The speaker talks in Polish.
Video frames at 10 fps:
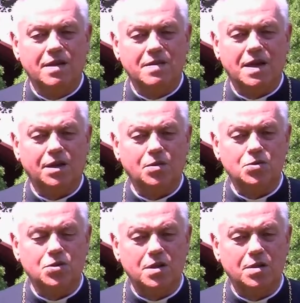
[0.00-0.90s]
za to,
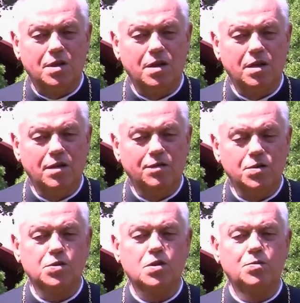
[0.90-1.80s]
że
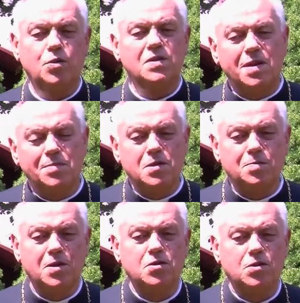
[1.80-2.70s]
wszystko było
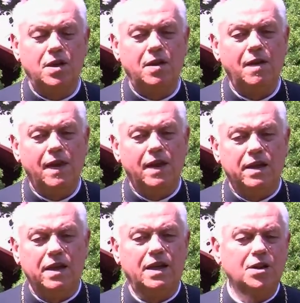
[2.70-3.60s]
zabezpieczone
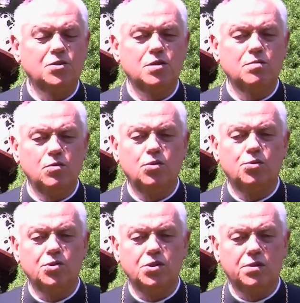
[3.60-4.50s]
i każdy
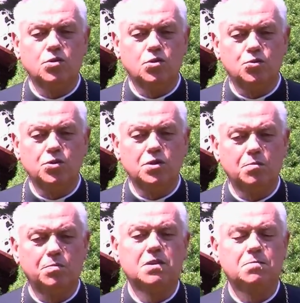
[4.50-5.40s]
mógł się
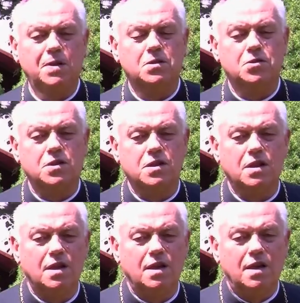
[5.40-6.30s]
czuć bezpieczny.
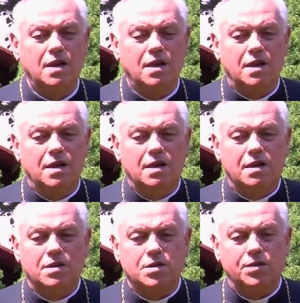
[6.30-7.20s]

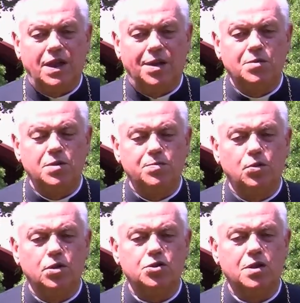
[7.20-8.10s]
Że tam, gdzie
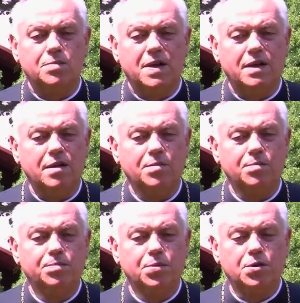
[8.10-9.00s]
było trzeba,
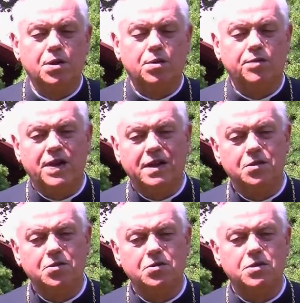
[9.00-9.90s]

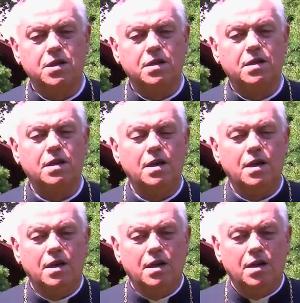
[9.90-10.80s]
pokierowaliście
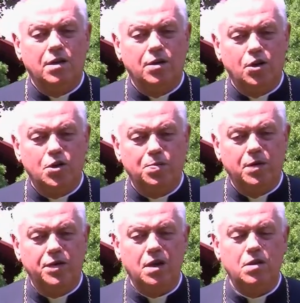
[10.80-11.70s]

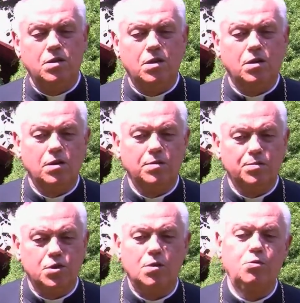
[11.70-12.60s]
odpowiednio
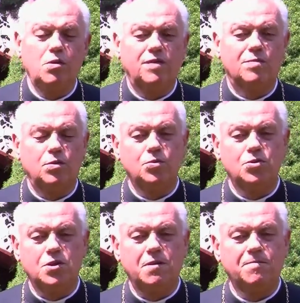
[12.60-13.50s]
przepływem
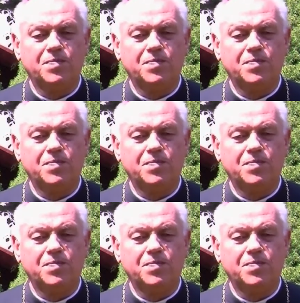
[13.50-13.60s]
ludzi,